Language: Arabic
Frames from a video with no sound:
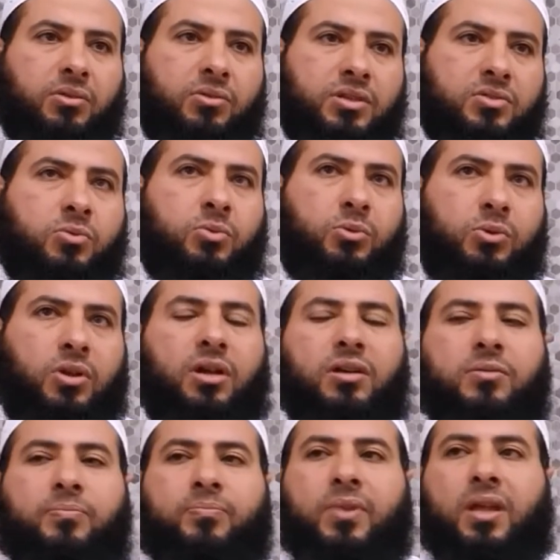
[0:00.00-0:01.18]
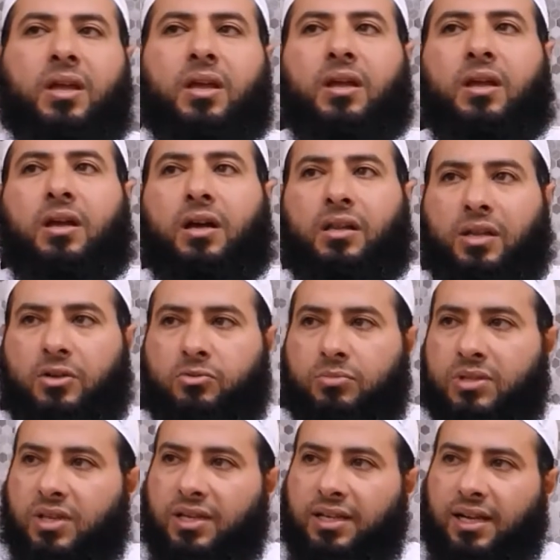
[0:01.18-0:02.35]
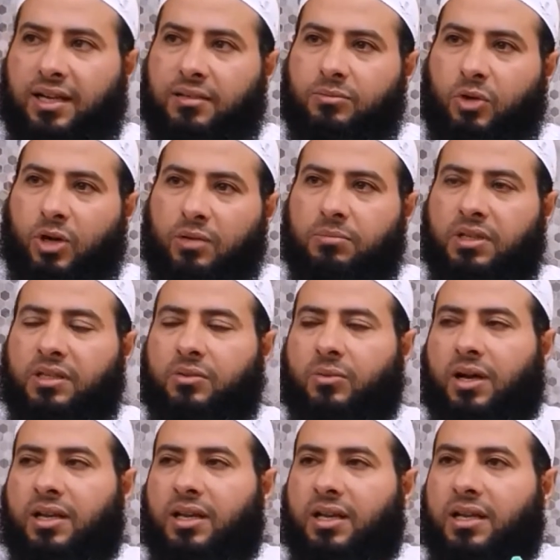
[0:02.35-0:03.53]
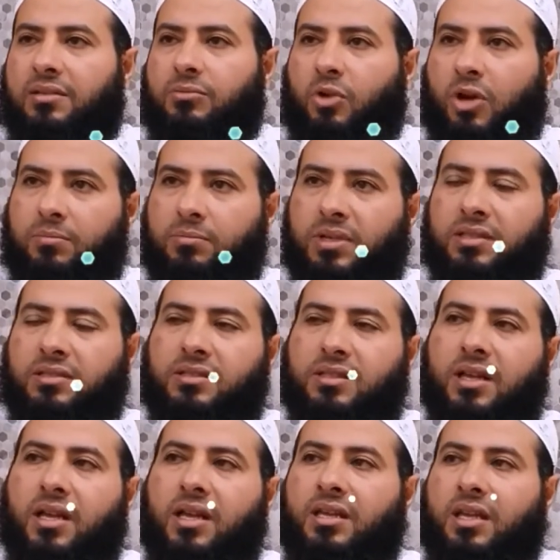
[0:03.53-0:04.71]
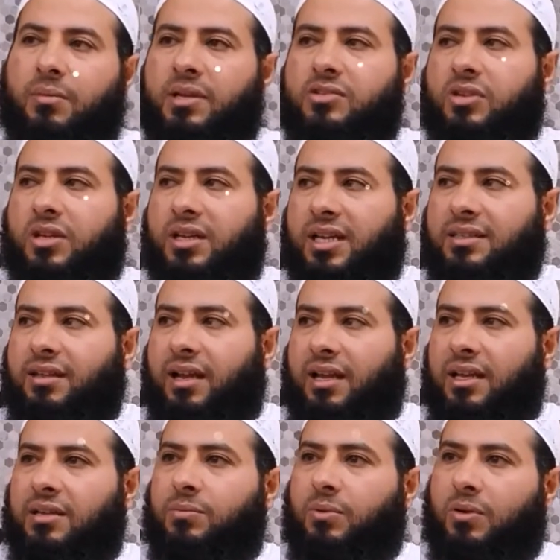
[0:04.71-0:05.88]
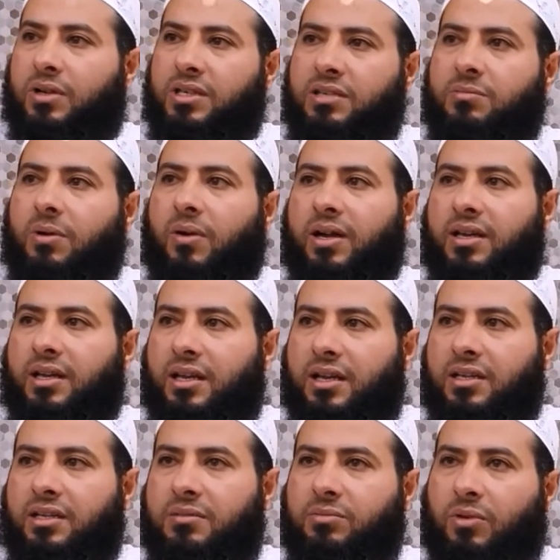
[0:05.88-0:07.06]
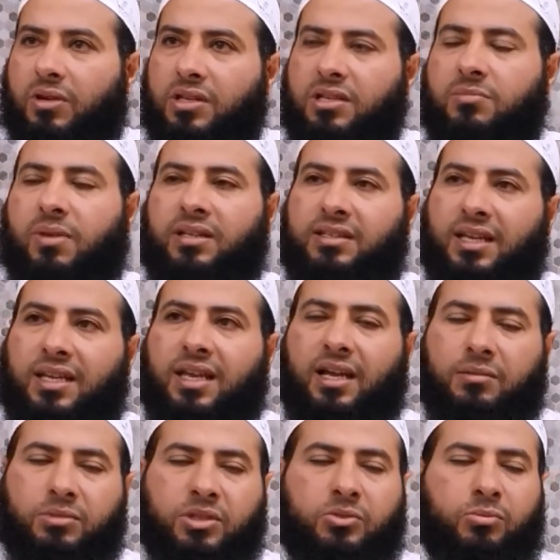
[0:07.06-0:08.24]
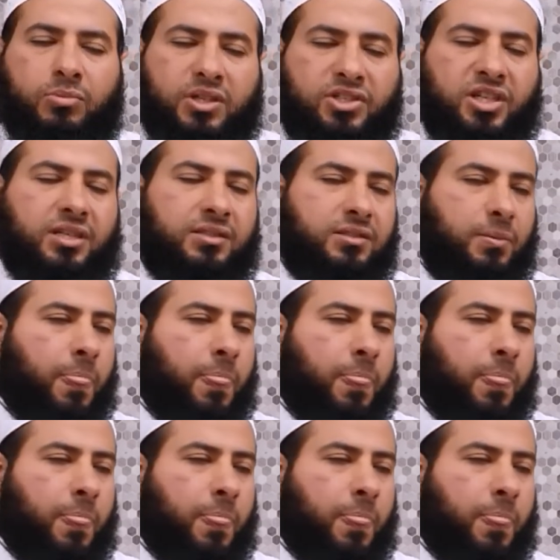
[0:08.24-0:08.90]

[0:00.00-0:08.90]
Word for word: رسول الله اللهم صل على محمد وعلى ال محمد كما صليت على ابراهيم وعلى ال ابراهيم انك حميد مجيد